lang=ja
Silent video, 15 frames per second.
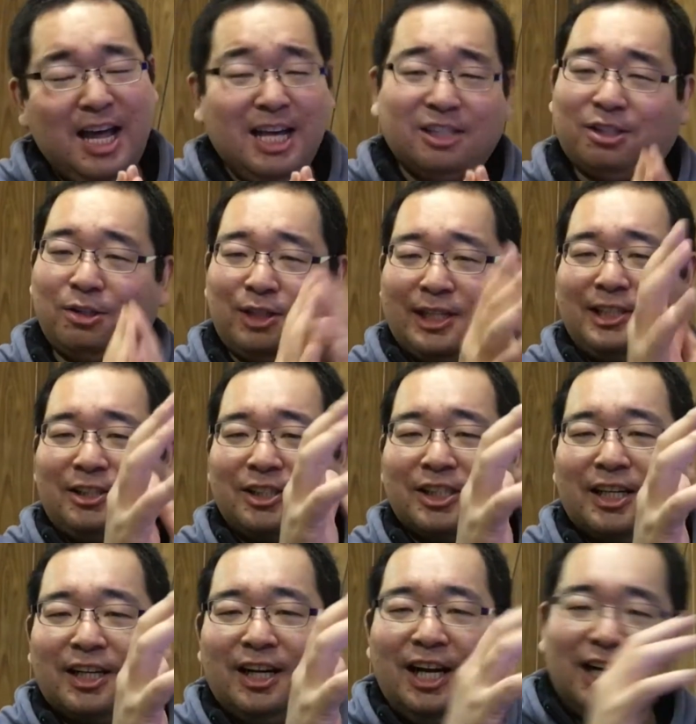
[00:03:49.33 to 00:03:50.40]
水金窟
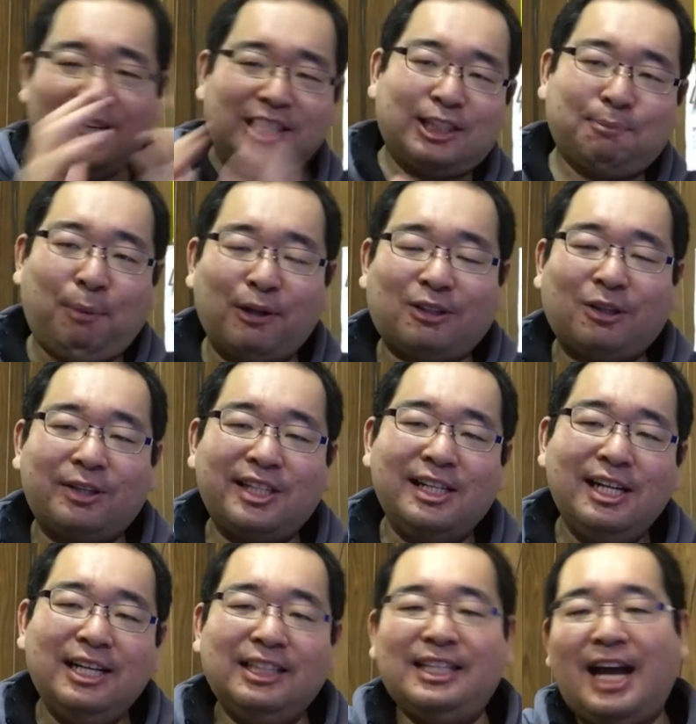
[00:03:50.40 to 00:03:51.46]
から、あスポットに、